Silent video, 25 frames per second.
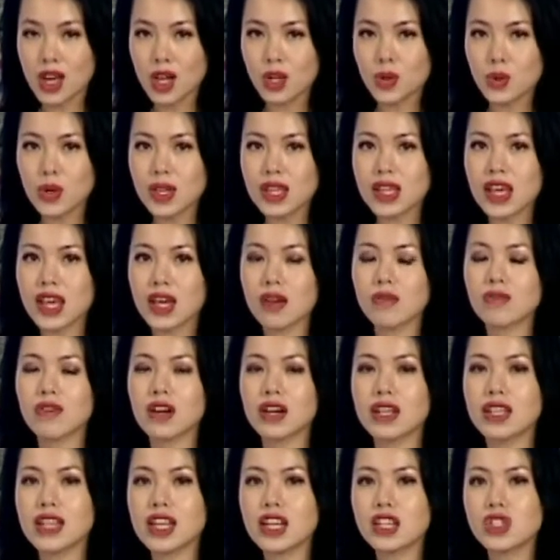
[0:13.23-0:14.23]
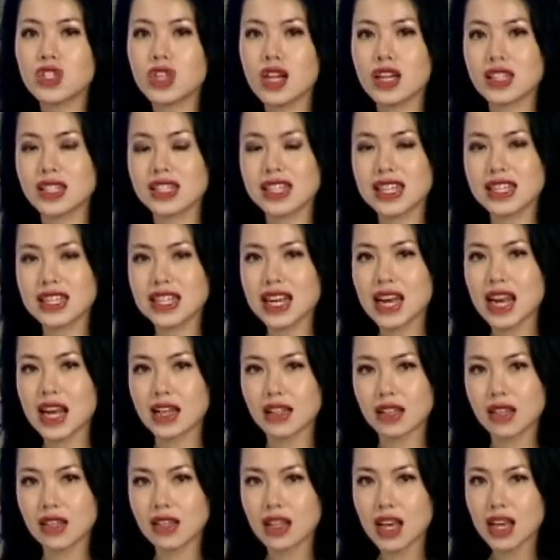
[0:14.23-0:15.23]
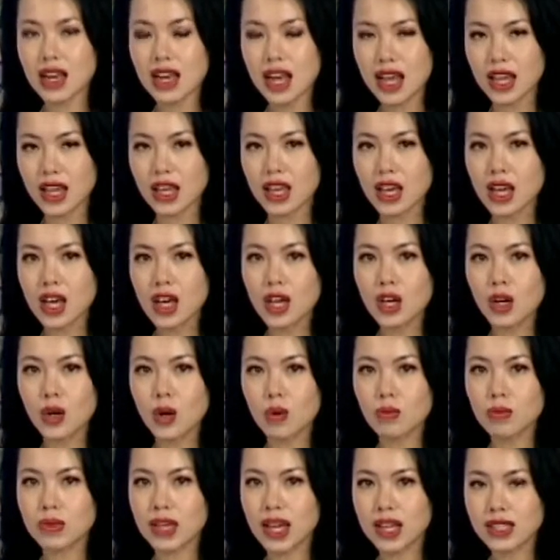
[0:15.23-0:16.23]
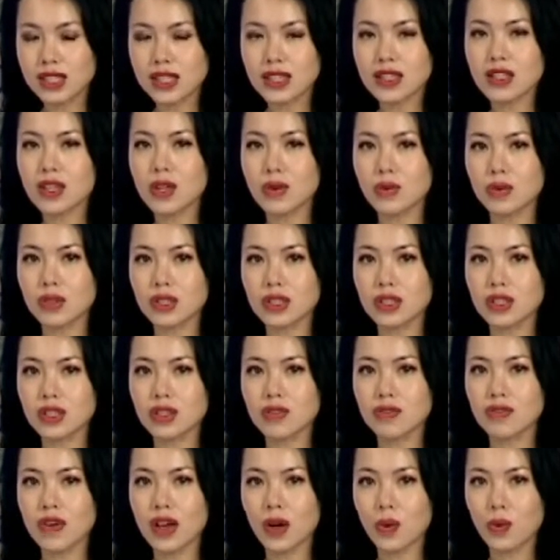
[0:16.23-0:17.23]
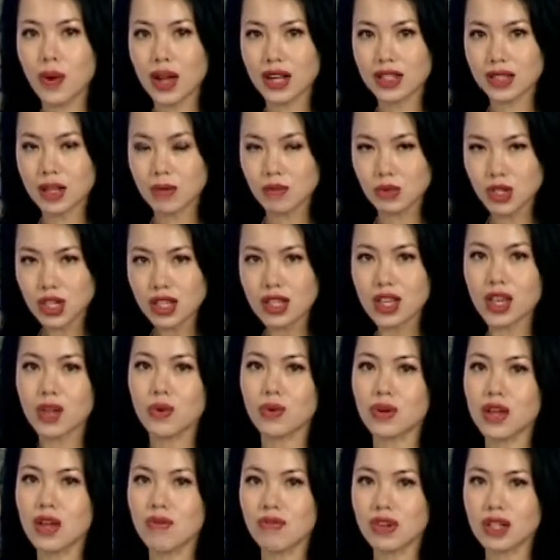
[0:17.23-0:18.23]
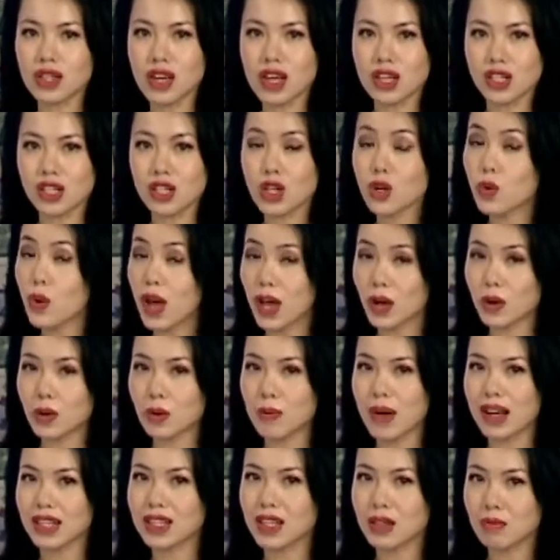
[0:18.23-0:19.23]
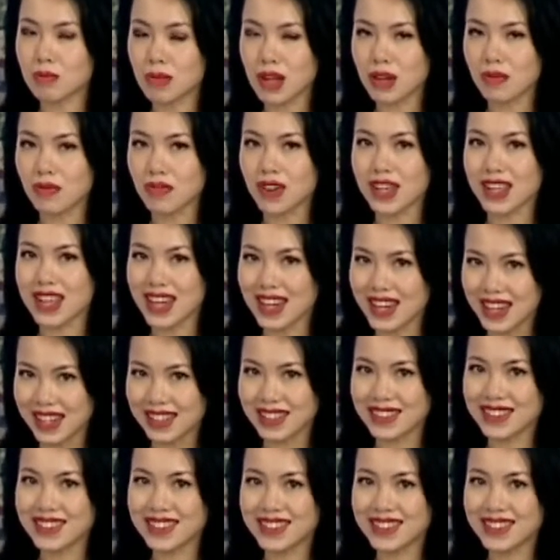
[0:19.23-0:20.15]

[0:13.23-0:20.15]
Tuy nhiên với tiết trời se se lạnh như thế này cũng khiến cho nhiều người phải quan tâm rất nhiều đến vấn đề sức khỏe của bản thân mình và gia đình.